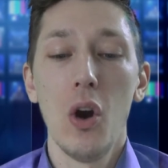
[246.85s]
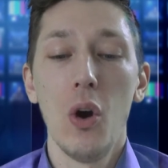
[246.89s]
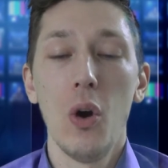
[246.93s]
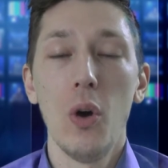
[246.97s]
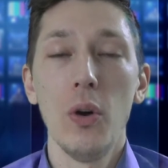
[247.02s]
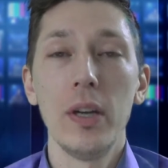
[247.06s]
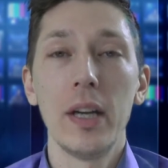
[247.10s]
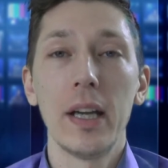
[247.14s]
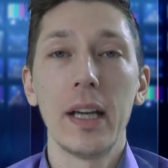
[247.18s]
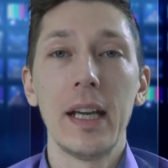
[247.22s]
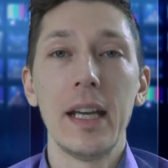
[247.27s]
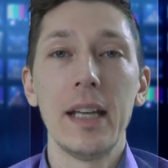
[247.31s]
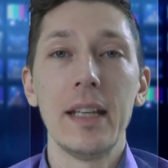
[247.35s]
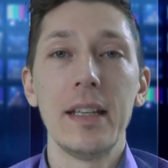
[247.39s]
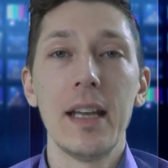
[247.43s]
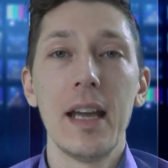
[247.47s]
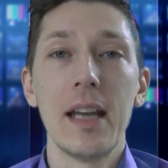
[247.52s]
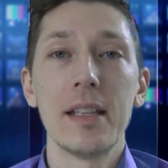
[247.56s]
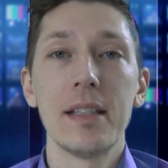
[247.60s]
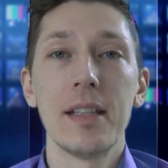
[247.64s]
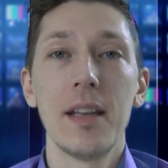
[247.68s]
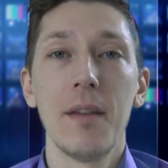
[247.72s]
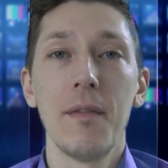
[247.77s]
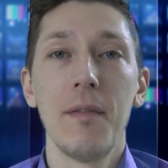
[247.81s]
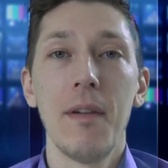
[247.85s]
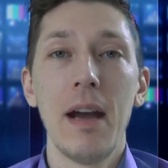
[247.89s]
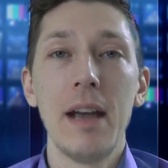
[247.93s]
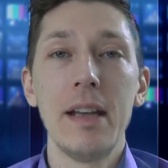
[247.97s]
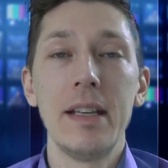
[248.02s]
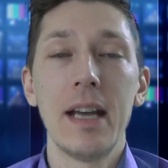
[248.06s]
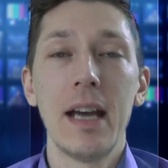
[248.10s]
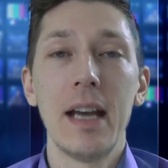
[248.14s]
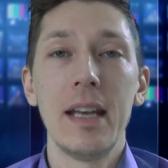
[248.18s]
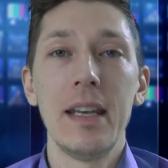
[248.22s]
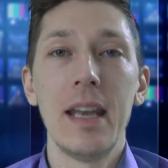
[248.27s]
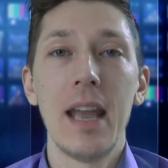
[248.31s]
Und dann geht es
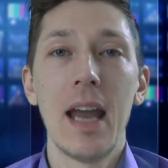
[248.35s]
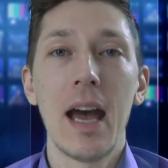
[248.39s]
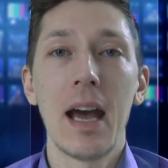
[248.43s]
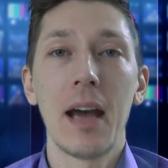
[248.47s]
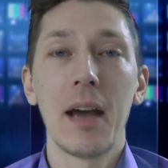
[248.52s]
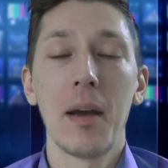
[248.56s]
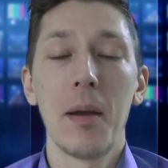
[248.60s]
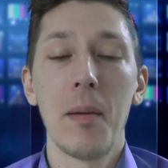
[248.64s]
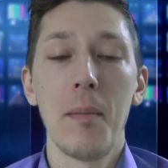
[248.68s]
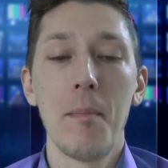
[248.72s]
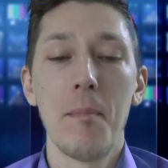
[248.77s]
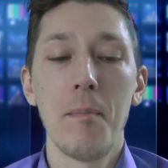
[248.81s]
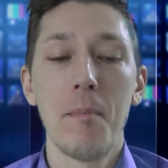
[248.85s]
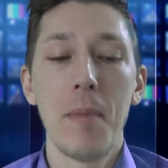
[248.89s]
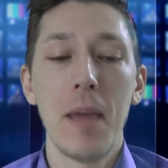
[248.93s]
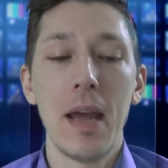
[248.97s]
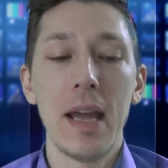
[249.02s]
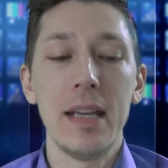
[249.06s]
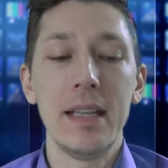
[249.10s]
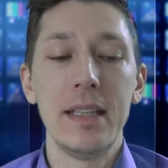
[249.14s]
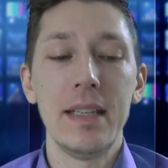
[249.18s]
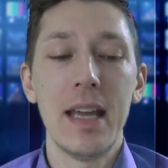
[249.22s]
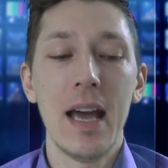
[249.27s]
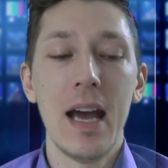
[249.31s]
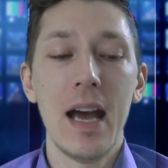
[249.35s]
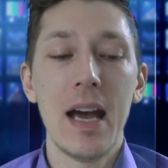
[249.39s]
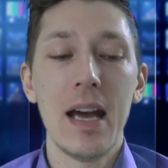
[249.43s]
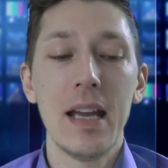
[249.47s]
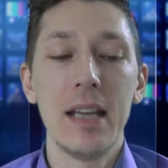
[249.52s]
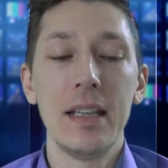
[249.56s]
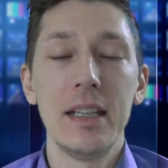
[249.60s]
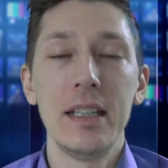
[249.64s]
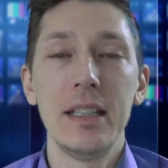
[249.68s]
weiter nach Maidan